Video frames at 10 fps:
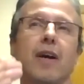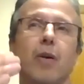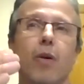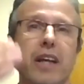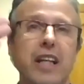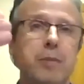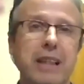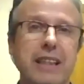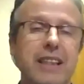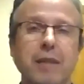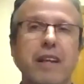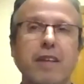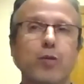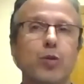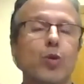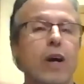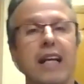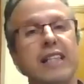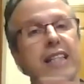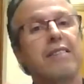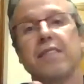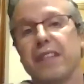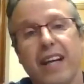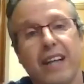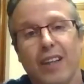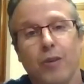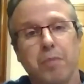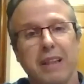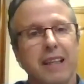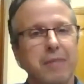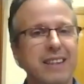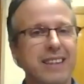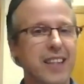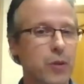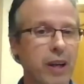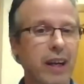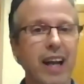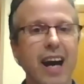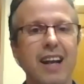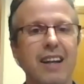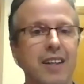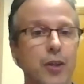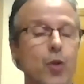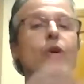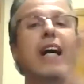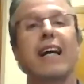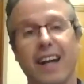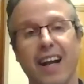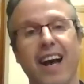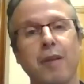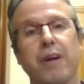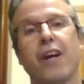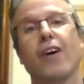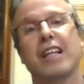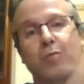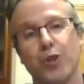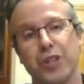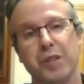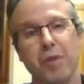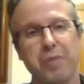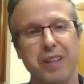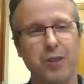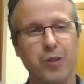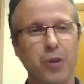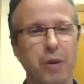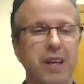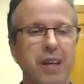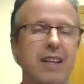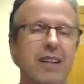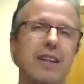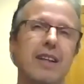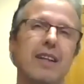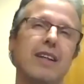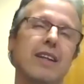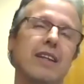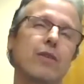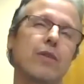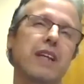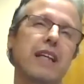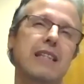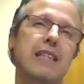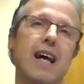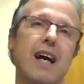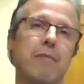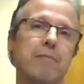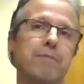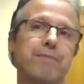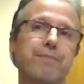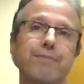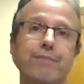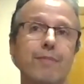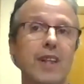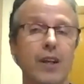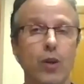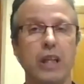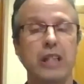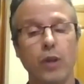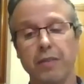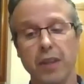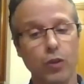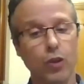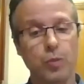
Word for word: cualquier expectativa de futuro ahora es incierta completamente, no es real, nunca es real, pero ahora es muchísimo menos todavía. Entonces, lo que estoy haciendo es